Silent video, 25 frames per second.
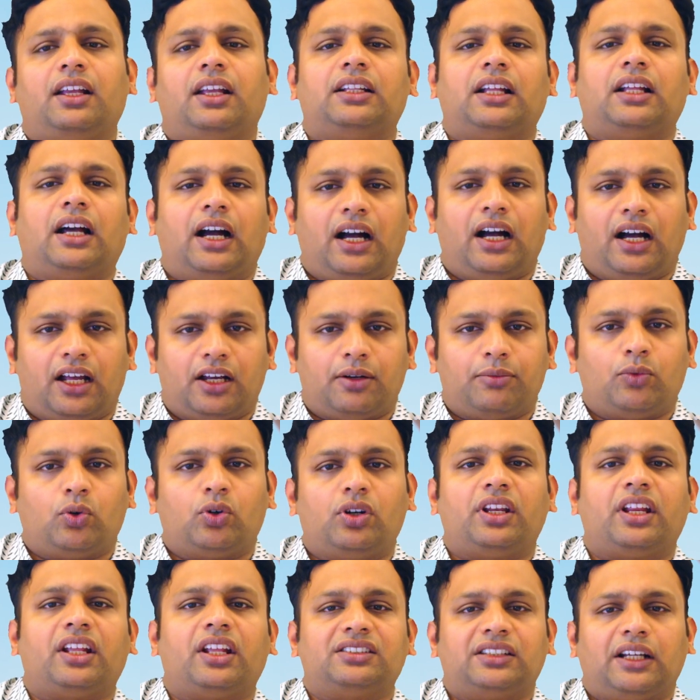இந்த
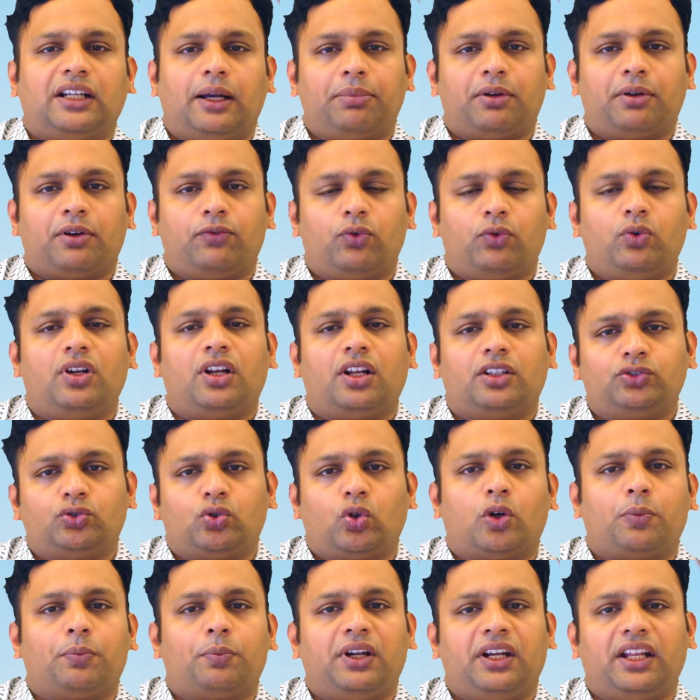ஹார்மோன் நீங்கள் சாப்பிட்ற ஃபுட்லாம்
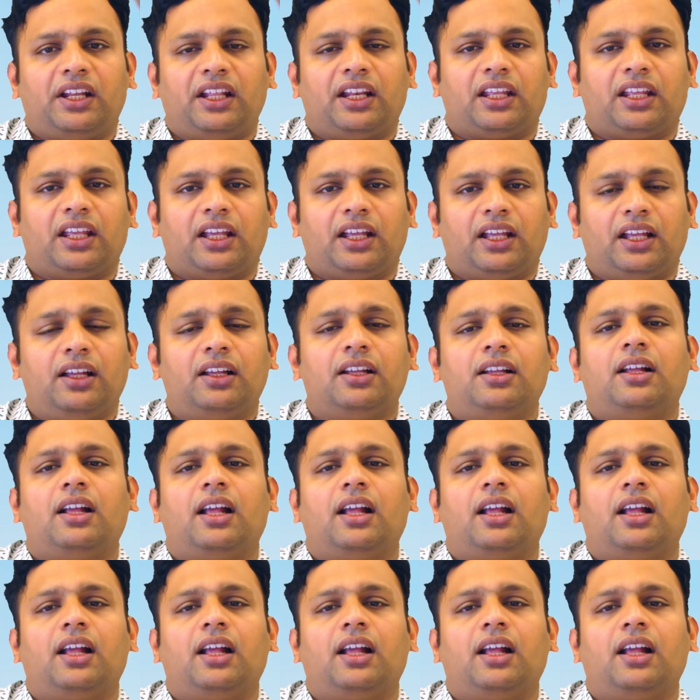ஸ்டோர் பண்ணிட்டே இருக்கீங்க